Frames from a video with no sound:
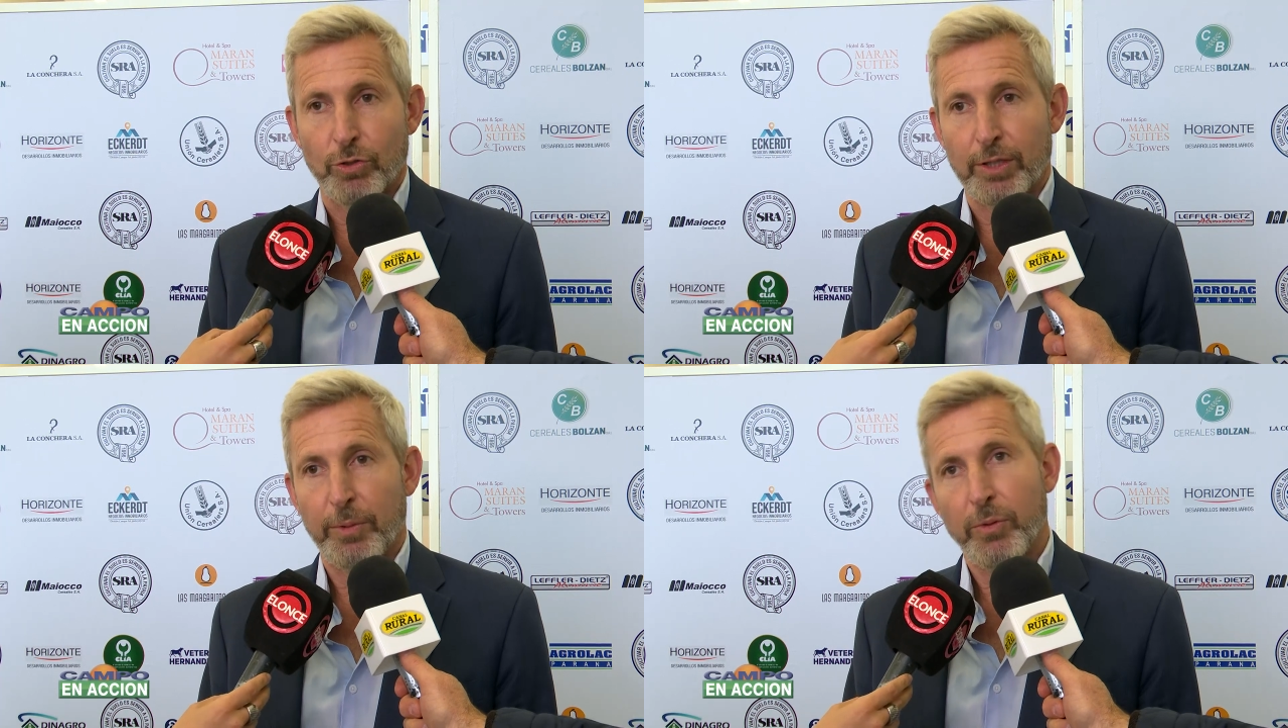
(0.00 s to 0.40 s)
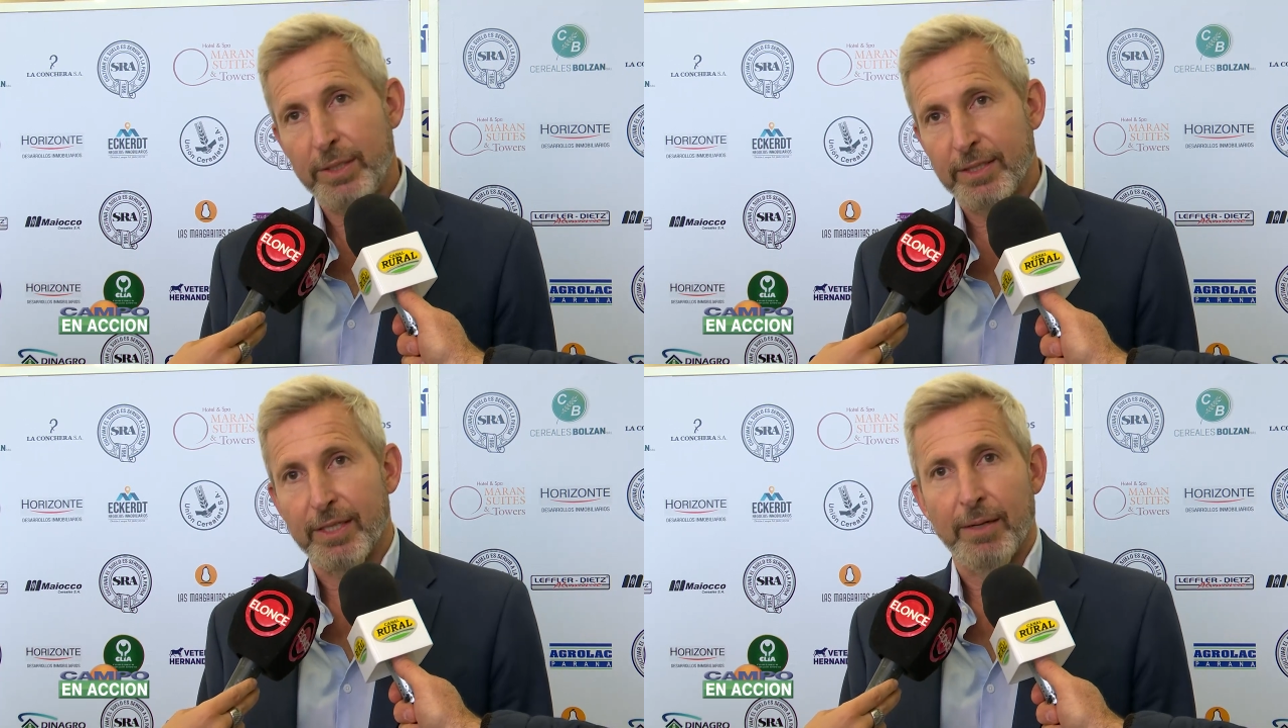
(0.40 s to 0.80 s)
de nuestra
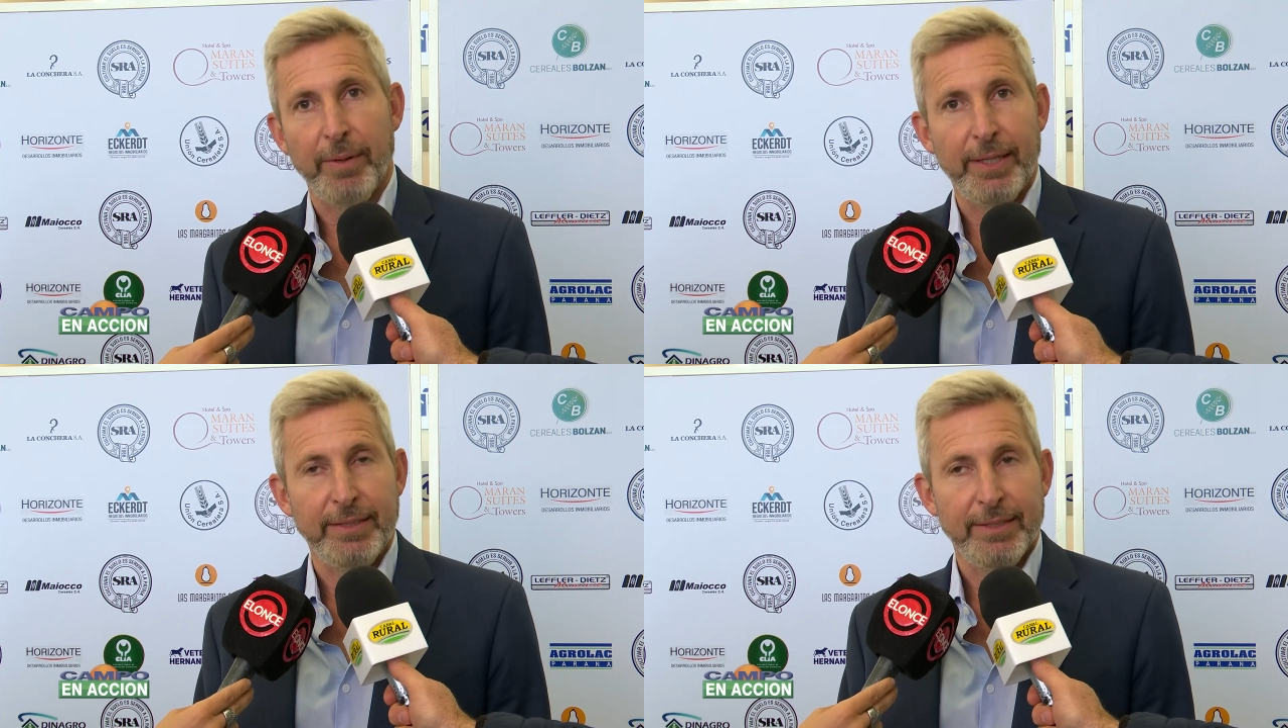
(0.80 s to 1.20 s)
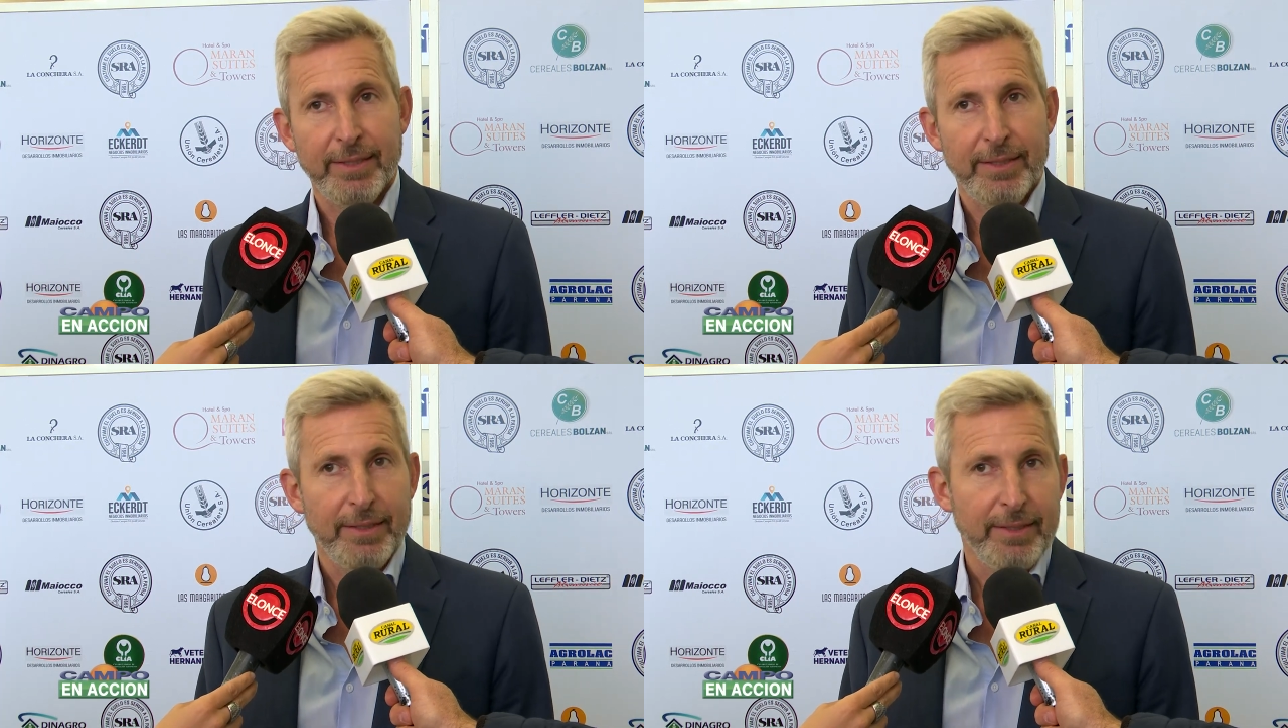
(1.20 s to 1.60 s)
provincia y del país
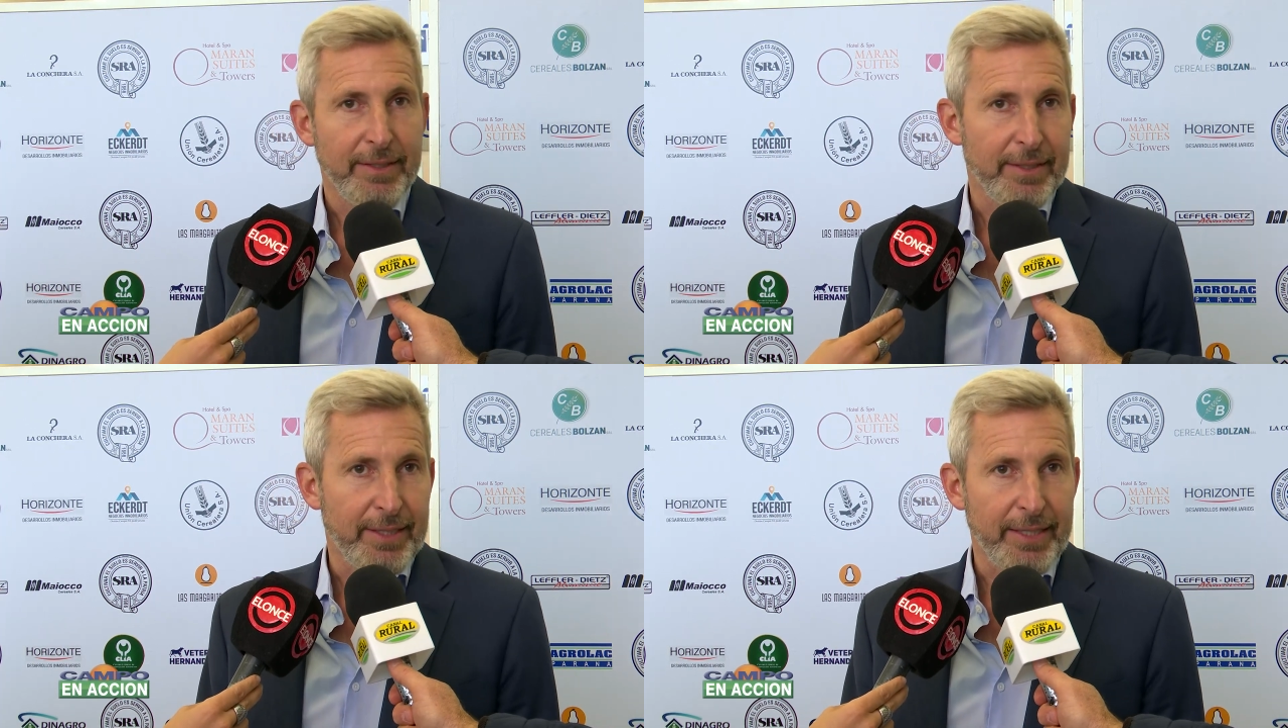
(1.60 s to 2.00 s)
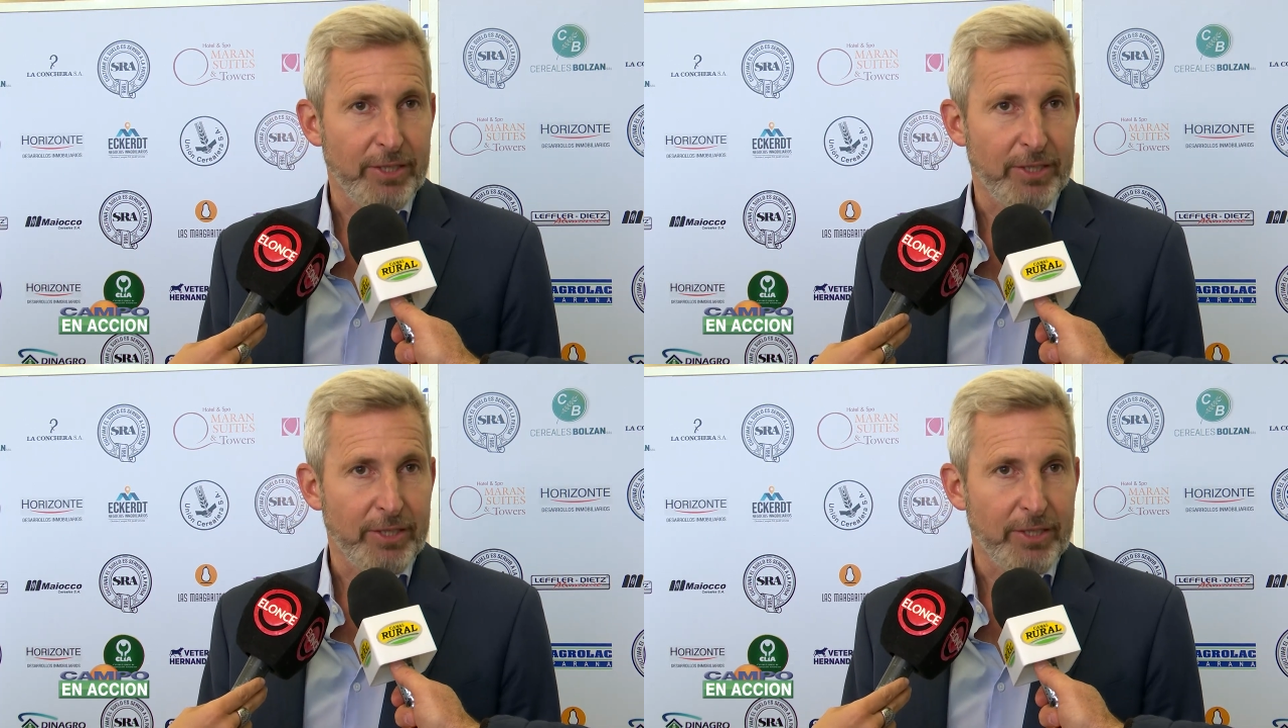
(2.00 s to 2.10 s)
está